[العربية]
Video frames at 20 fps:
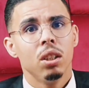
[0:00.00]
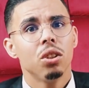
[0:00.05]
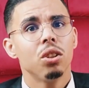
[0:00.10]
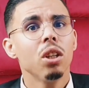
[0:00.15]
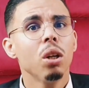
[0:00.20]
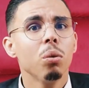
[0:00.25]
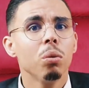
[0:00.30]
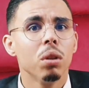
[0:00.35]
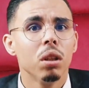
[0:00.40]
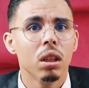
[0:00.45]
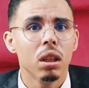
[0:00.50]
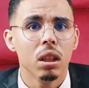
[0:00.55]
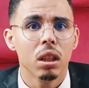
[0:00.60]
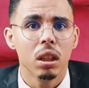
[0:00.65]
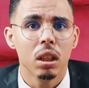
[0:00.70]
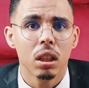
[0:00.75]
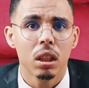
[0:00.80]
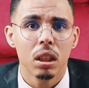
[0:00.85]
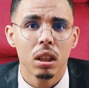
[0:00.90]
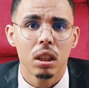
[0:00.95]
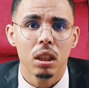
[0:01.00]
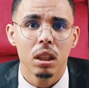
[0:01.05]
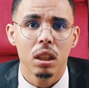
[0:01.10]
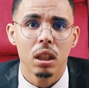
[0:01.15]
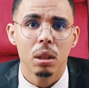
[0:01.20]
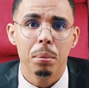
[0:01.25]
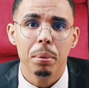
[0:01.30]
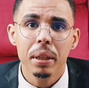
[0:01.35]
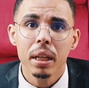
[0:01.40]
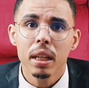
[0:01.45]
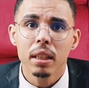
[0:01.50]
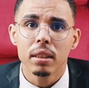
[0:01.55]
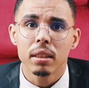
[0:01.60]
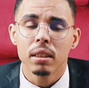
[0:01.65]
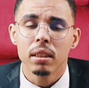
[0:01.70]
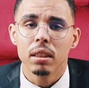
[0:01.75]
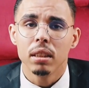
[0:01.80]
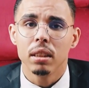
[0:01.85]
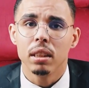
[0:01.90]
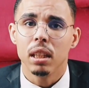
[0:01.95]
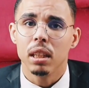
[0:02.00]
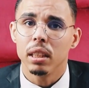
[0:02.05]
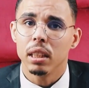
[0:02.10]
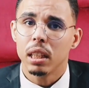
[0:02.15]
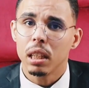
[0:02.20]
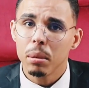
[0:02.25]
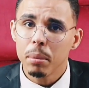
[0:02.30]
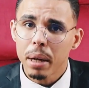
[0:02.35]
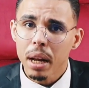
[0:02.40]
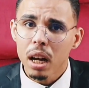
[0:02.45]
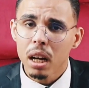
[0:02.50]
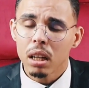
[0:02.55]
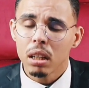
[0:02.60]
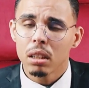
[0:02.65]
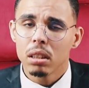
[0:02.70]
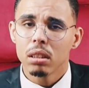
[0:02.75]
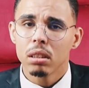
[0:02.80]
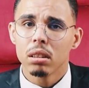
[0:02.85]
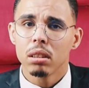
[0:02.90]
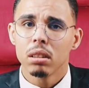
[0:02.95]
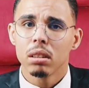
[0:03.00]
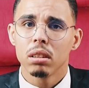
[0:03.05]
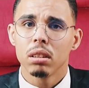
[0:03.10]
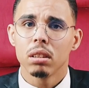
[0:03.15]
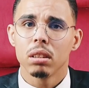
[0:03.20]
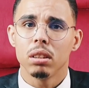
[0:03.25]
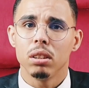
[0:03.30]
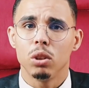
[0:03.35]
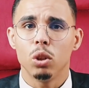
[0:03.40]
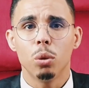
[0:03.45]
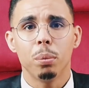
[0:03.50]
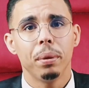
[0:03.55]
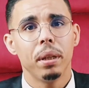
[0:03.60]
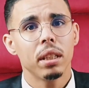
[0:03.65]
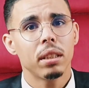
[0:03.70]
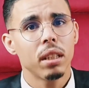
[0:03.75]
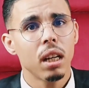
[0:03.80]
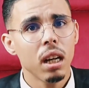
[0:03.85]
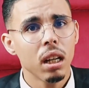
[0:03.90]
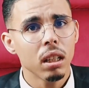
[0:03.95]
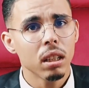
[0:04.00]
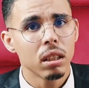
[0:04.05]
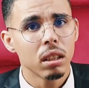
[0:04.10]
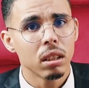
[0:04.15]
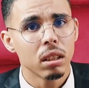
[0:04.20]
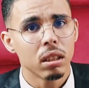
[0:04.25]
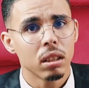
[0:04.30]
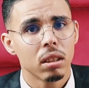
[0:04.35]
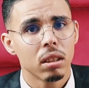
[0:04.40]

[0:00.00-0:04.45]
جاو آه البنات ديال ديك المراه جاو بناتها